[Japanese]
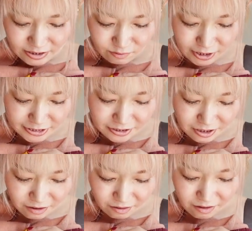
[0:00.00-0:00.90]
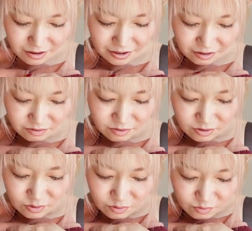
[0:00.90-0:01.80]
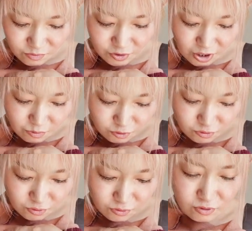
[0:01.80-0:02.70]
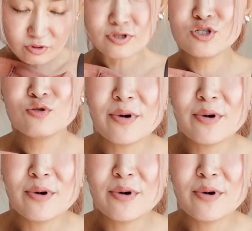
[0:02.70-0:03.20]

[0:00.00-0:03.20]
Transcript: ファスナーが胸元の途中